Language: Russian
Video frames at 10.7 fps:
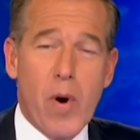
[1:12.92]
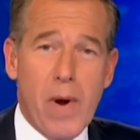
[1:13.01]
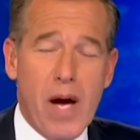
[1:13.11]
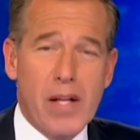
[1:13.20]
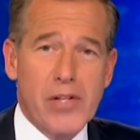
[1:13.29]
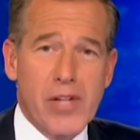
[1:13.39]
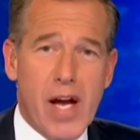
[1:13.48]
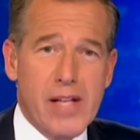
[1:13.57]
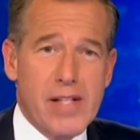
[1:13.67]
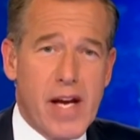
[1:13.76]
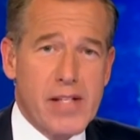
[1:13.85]
Я хочу
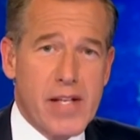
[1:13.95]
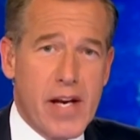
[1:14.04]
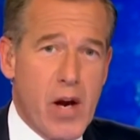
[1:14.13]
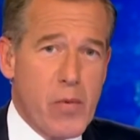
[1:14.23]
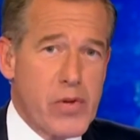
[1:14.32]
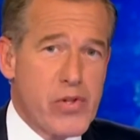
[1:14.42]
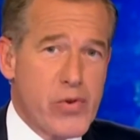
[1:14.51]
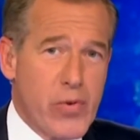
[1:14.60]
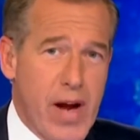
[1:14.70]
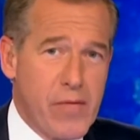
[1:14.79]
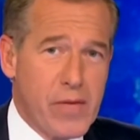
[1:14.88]
извиниться. Я
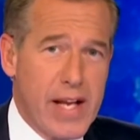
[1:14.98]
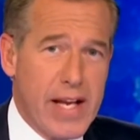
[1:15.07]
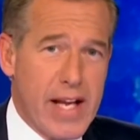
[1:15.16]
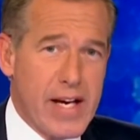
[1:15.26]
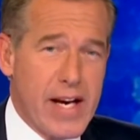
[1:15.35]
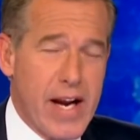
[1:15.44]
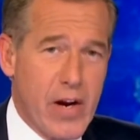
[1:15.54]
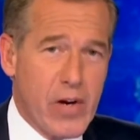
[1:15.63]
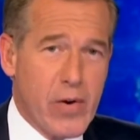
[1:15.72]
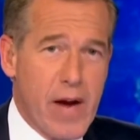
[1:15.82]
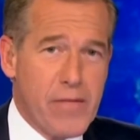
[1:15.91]
говорил, что был на борту
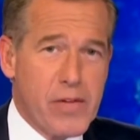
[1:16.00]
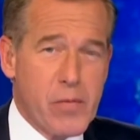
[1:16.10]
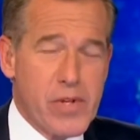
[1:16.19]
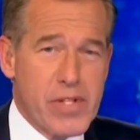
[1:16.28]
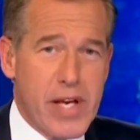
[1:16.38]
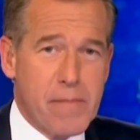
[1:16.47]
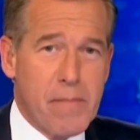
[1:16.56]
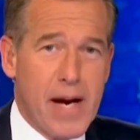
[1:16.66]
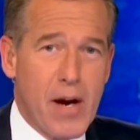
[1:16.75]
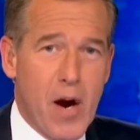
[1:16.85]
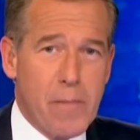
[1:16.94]
вертолета, сбитого из
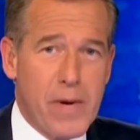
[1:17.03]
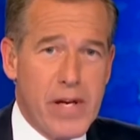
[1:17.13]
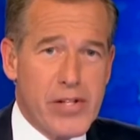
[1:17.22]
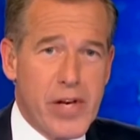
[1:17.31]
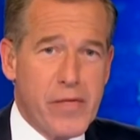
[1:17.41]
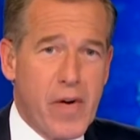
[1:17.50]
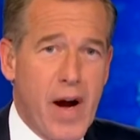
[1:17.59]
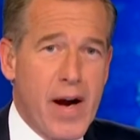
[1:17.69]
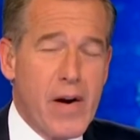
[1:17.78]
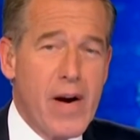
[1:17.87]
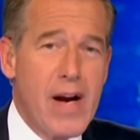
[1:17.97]
РПГ.
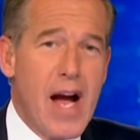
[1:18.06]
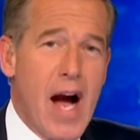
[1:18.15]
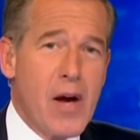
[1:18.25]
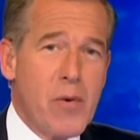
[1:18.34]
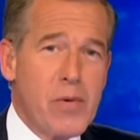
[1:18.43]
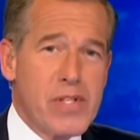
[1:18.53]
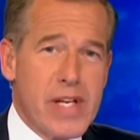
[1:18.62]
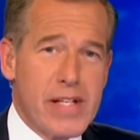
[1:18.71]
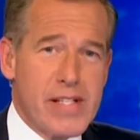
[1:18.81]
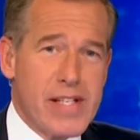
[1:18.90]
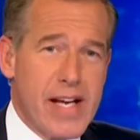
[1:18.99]
На
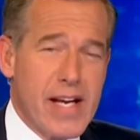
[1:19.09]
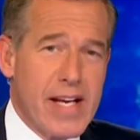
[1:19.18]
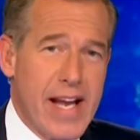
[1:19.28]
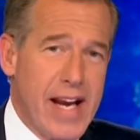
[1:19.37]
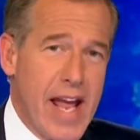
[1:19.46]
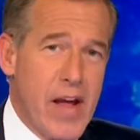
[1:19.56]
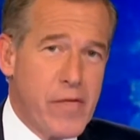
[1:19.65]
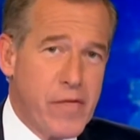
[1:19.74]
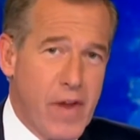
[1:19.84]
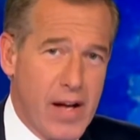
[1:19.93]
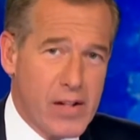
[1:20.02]
самом деле, я был на борту
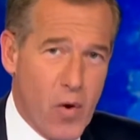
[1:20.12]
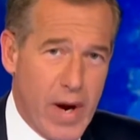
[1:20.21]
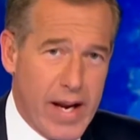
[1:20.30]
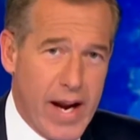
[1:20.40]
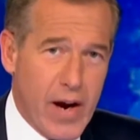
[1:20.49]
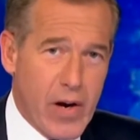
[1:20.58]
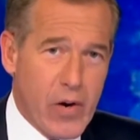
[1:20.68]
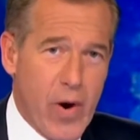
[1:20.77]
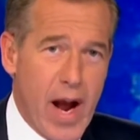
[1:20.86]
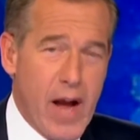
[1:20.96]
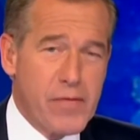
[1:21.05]
другого вертолета,
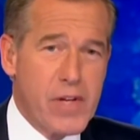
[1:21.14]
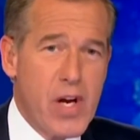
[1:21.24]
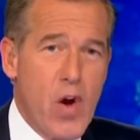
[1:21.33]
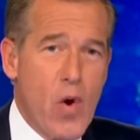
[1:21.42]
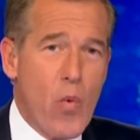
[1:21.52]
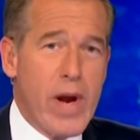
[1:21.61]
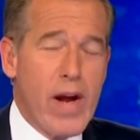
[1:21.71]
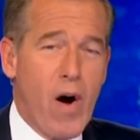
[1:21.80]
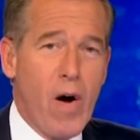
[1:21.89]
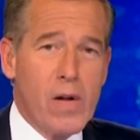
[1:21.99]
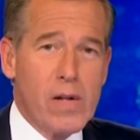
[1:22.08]
идущего следом.
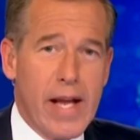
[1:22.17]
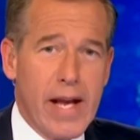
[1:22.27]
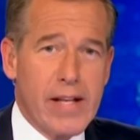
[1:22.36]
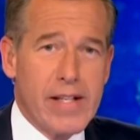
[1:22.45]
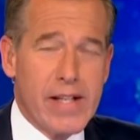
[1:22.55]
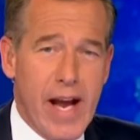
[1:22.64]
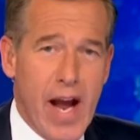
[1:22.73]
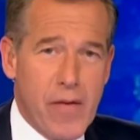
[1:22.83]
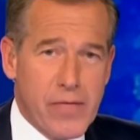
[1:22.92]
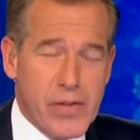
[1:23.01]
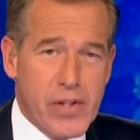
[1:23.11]
Мы все
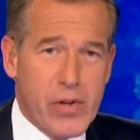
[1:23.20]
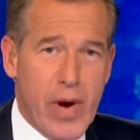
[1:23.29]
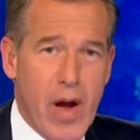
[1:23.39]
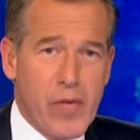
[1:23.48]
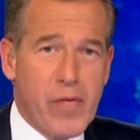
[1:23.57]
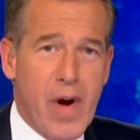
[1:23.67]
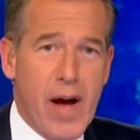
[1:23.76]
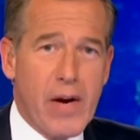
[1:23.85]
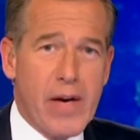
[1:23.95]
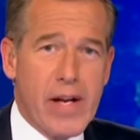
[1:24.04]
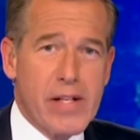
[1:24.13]
приземлились после этого инцидента.